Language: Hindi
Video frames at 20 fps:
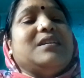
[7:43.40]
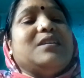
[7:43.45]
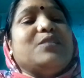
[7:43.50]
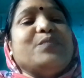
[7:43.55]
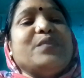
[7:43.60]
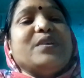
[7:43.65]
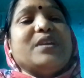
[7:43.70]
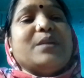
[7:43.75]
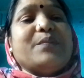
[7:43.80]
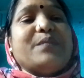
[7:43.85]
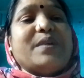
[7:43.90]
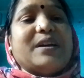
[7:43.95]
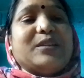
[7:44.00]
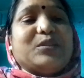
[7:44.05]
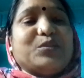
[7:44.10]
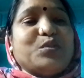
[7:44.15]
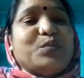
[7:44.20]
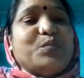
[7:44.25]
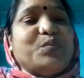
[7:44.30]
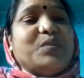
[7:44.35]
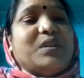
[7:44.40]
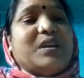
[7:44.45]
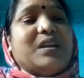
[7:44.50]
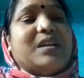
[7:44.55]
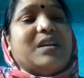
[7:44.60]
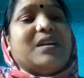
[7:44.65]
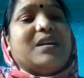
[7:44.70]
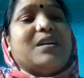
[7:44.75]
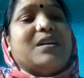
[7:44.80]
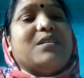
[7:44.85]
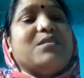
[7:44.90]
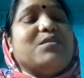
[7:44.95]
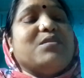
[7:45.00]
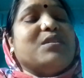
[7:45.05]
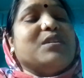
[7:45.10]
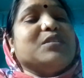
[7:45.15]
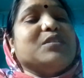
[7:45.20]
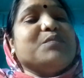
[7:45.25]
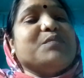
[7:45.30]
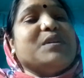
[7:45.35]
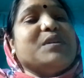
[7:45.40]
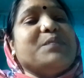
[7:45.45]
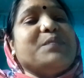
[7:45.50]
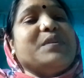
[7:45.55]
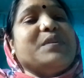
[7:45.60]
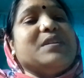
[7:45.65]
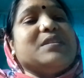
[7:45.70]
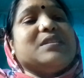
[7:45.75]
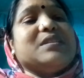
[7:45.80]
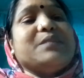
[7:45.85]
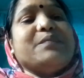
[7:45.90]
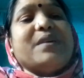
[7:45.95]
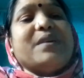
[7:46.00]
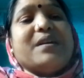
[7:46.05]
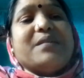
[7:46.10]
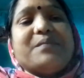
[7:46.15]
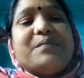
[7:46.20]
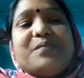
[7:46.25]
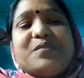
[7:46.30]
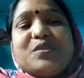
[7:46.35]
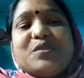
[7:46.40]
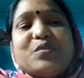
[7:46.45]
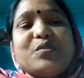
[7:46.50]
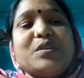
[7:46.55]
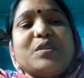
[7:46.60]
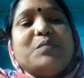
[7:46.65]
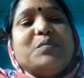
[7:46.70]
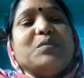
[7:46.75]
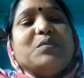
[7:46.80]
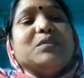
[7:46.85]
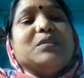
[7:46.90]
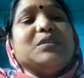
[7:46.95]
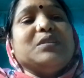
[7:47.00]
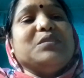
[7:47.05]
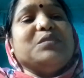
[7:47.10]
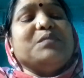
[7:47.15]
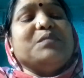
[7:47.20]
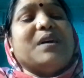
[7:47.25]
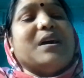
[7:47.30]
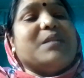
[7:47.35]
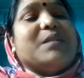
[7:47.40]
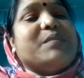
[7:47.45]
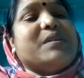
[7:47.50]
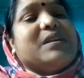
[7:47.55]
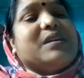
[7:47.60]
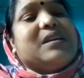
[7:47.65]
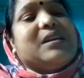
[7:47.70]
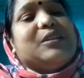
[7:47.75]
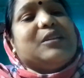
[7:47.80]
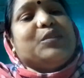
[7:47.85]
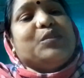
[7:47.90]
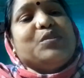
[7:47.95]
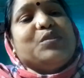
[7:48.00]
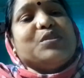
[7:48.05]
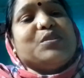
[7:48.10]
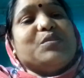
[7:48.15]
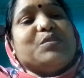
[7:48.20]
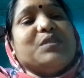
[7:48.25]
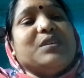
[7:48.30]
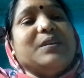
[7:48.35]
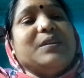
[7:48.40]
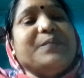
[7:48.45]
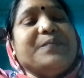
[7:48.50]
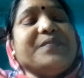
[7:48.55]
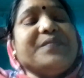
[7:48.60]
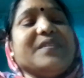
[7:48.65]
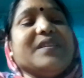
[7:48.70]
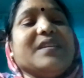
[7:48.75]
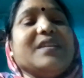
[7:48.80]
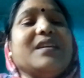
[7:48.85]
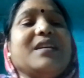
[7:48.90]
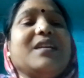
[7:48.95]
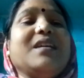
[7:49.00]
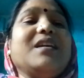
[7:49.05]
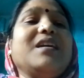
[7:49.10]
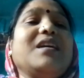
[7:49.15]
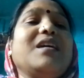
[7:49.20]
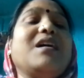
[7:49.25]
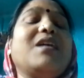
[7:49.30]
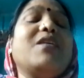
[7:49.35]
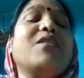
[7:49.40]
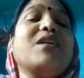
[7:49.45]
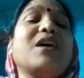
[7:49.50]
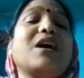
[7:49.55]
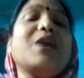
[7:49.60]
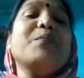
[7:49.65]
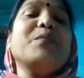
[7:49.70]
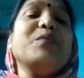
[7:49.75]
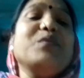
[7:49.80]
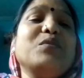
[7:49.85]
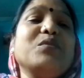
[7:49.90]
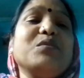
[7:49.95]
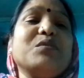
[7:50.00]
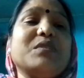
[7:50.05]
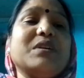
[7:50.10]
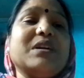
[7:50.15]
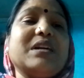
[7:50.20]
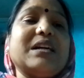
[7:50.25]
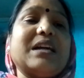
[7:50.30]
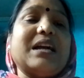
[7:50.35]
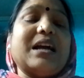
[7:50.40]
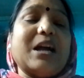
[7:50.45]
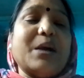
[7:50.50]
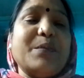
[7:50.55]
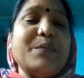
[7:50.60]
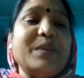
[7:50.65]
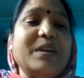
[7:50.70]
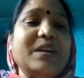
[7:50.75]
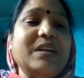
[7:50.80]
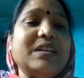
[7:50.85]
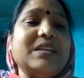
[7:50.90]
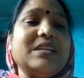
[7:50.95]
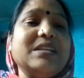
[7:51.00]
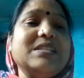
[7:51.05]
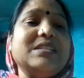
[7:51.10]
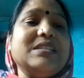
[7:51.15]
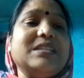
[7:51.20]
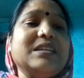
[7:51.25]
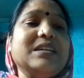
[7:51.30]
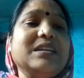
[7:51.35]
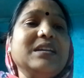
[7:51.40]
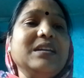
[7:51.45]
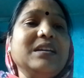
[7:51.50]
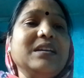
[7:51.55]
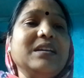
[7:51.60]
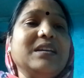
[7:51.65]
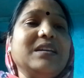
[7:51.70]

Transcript: और मेरा बात को बुरा लगा होगा तो मैं फिर से बात सॉरी बोलती हूँ बार बार कहती हूँ सॉरी और आप लोग कमेंट कीजिए